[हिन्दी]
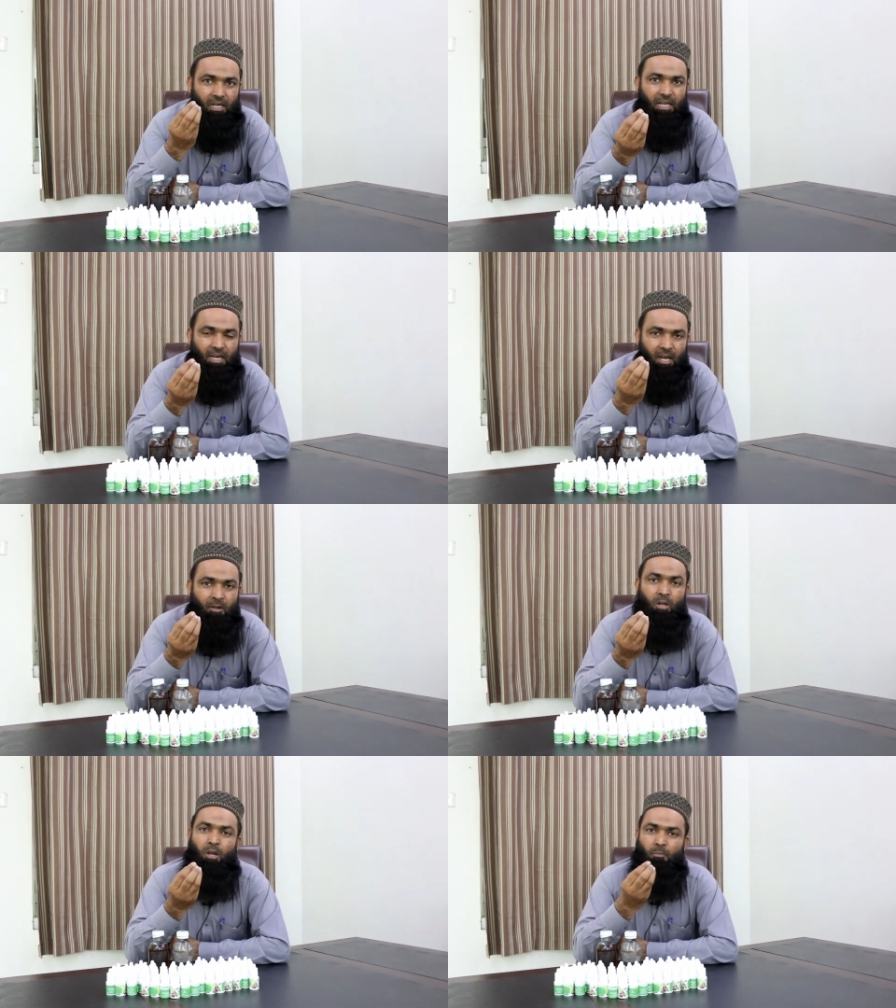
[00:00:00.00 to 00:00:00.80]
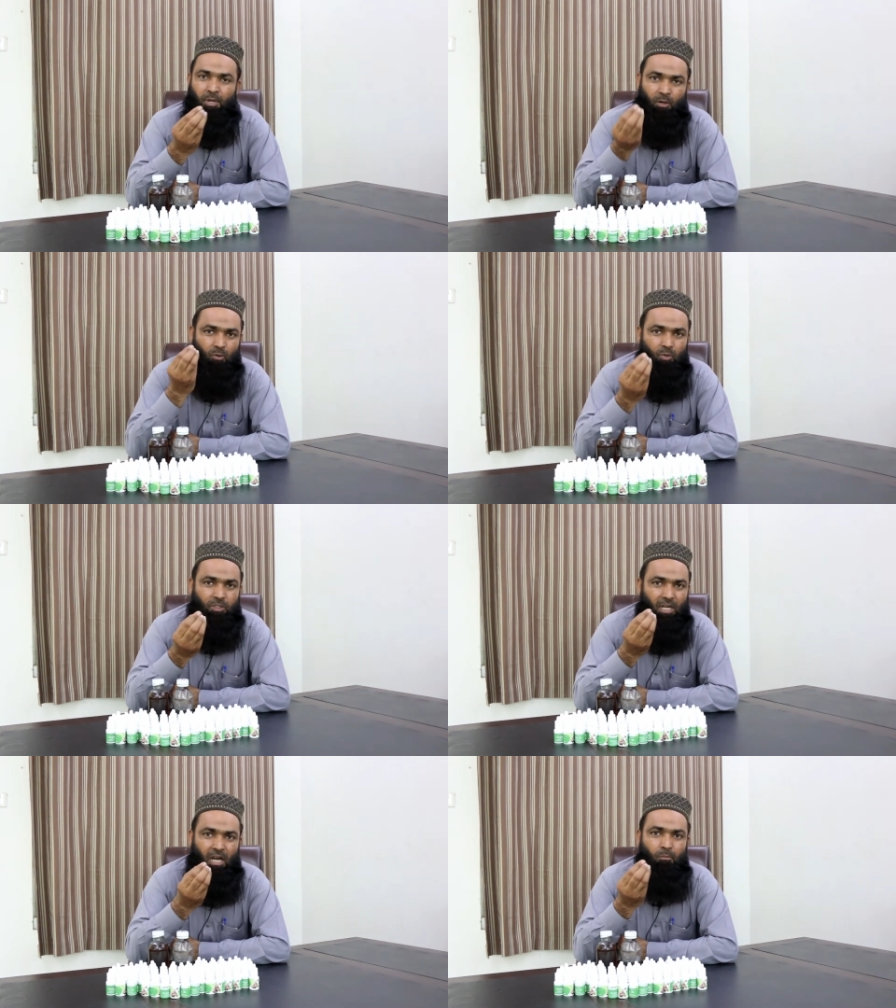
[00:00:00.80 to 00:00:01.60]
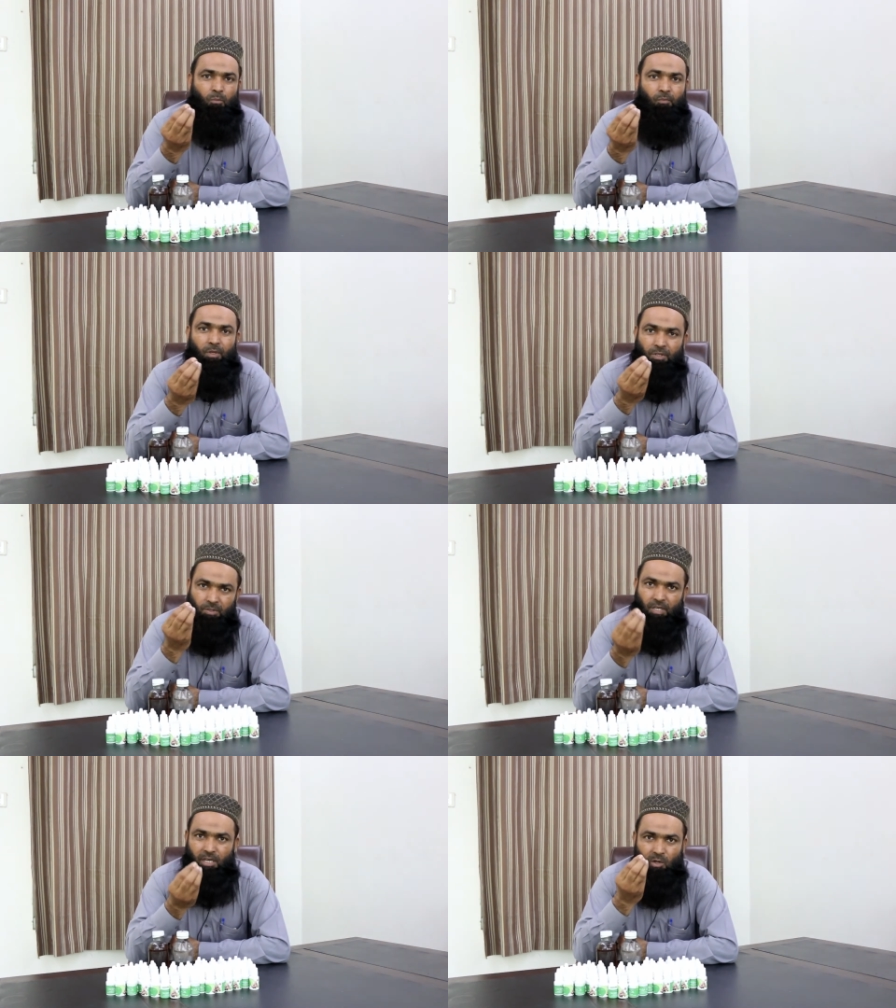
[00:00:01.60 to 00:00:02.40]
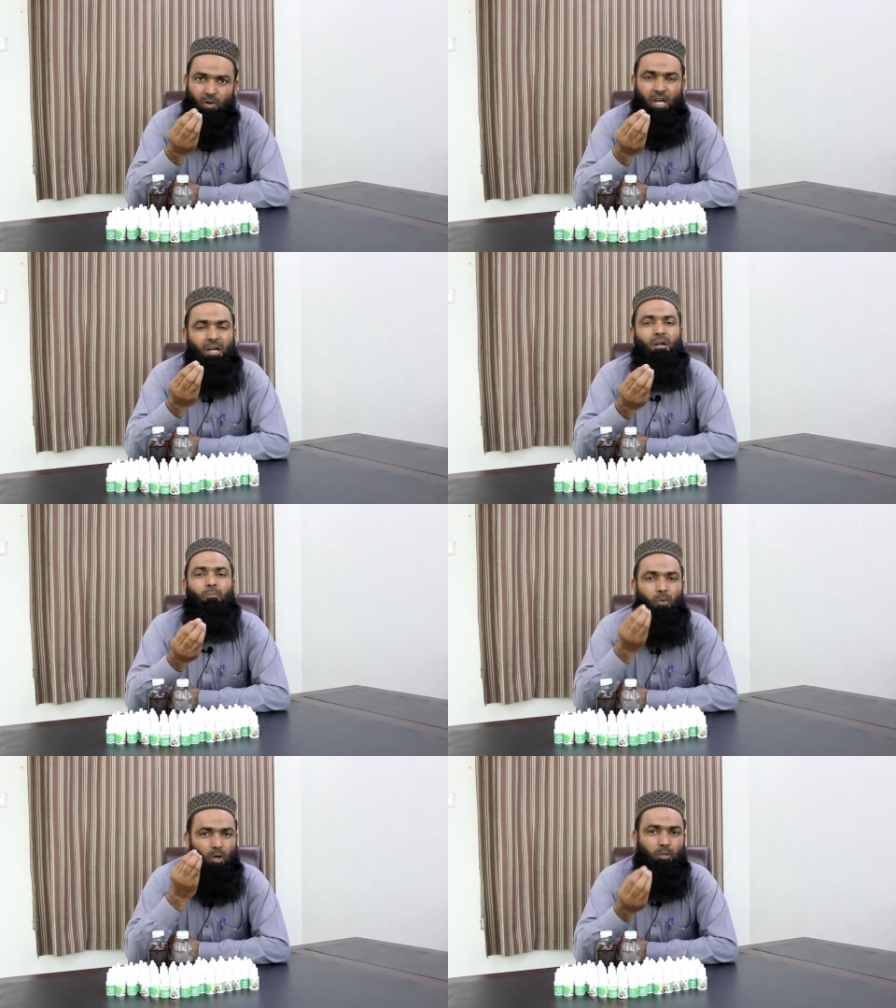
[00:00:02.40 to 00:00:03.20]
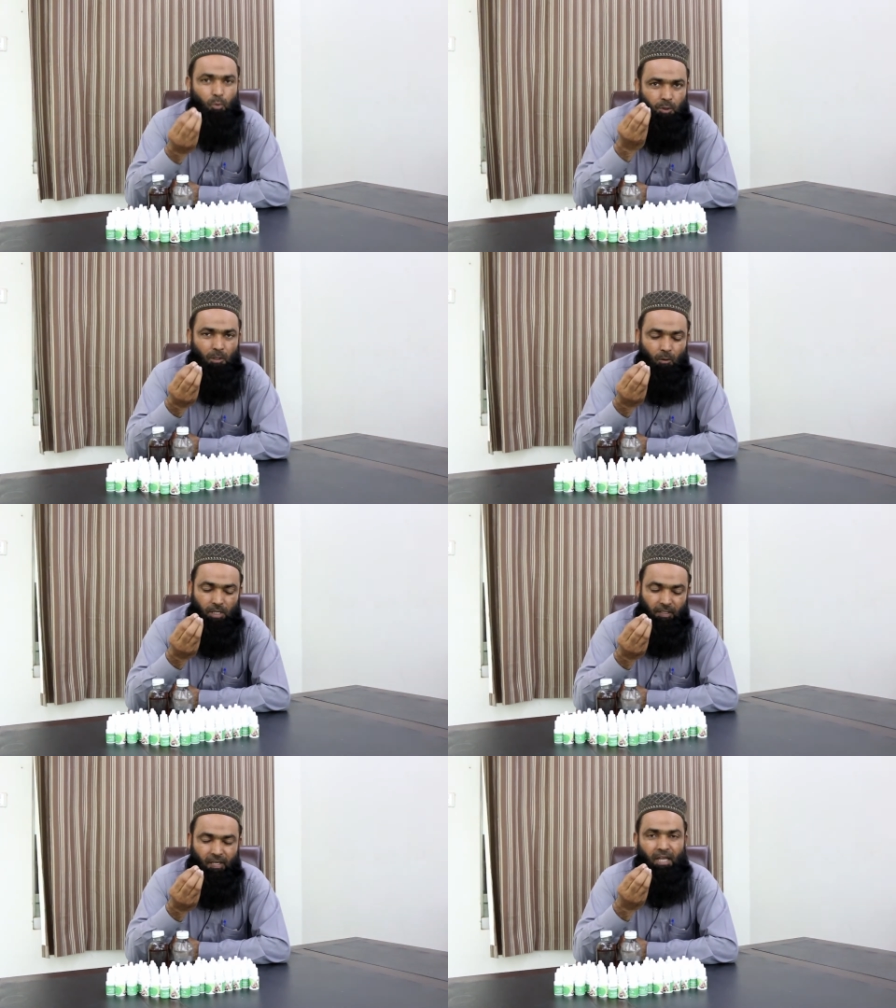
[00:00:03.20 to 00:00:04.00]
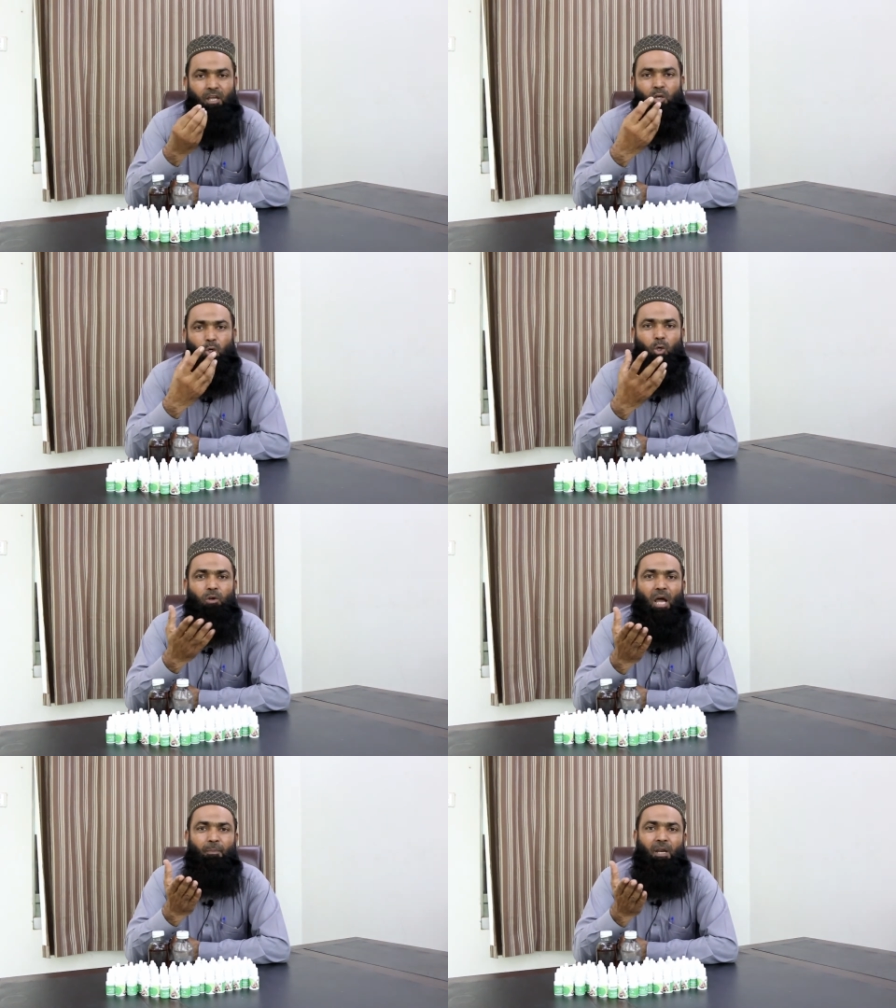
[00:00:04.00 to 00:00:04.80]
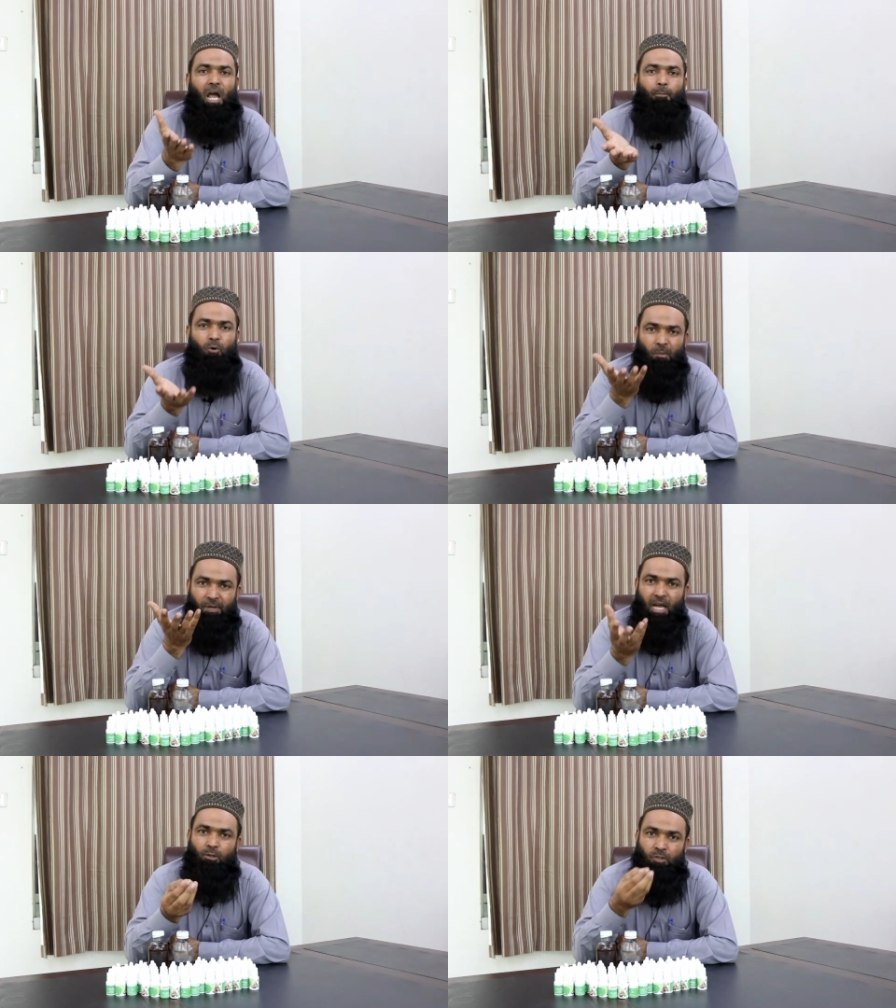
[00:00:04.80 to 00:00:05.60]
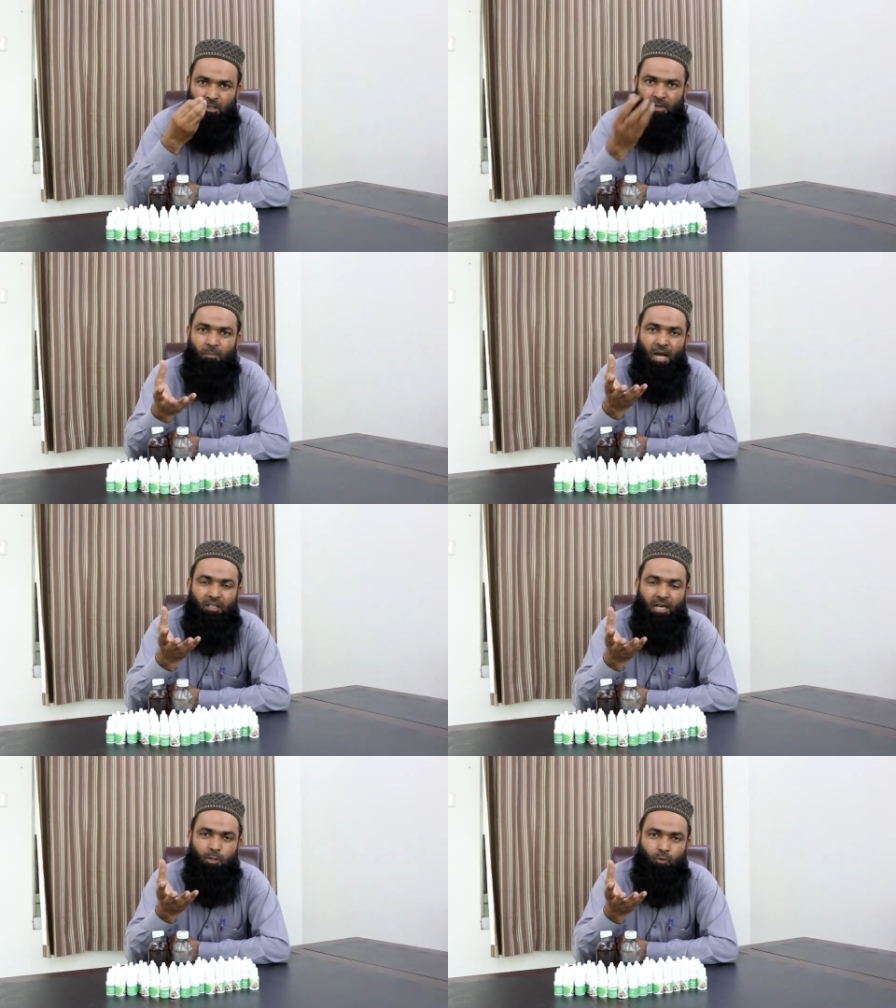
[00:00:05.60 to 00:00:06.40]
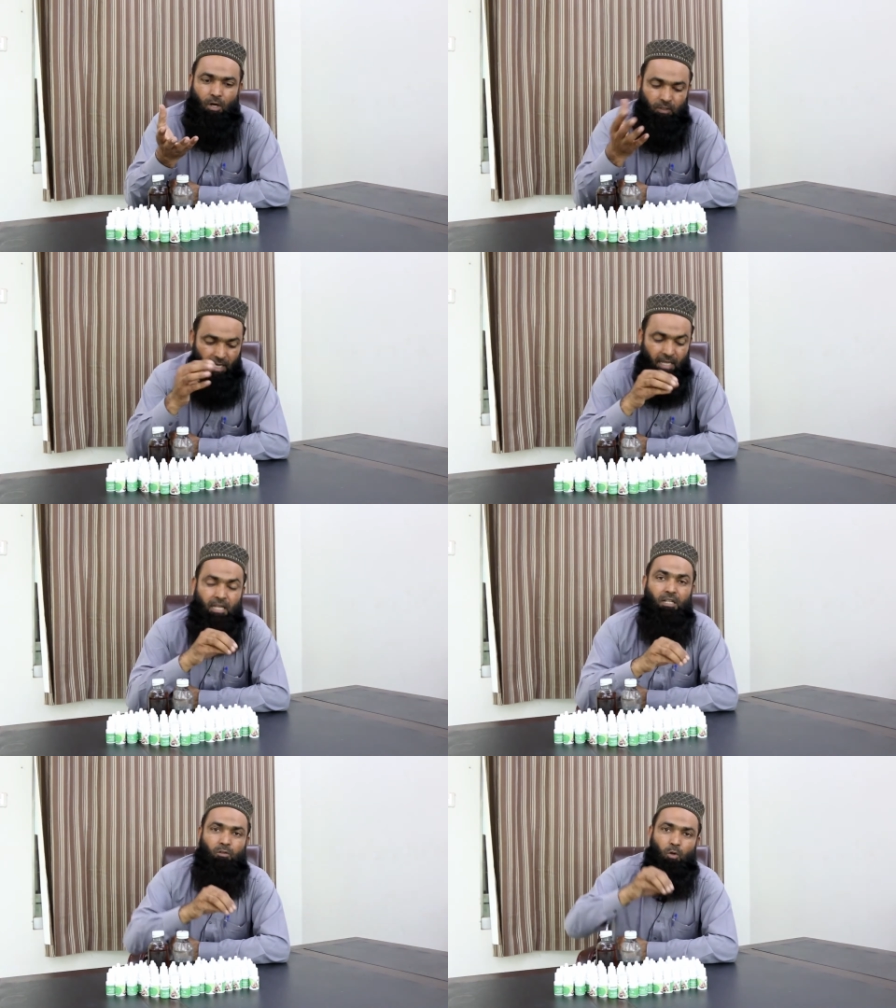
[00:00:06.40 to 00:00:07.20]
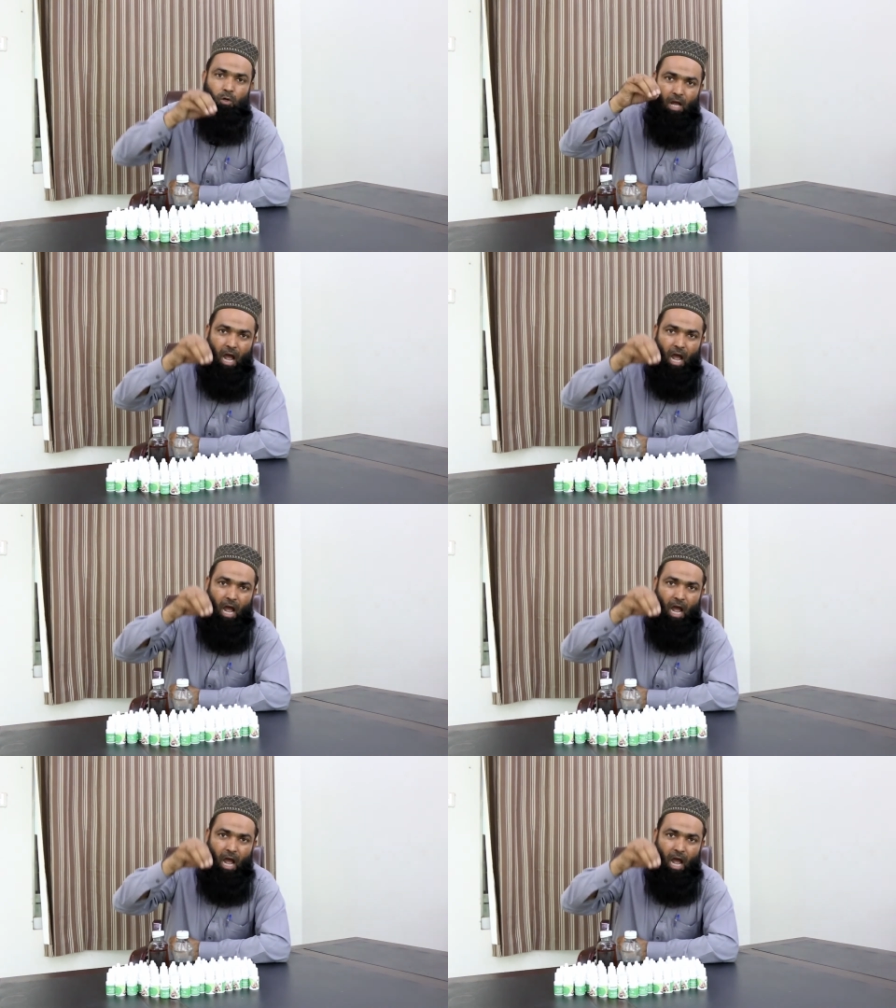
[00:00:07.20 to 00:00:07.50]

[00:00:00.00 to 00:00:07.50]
लिया ना फिर उसका सही होना बहुत मुश्किल हो जाता है क्योंकि वह अपने आप को अपने हाथों से बर्बाद कर चुका होता है तो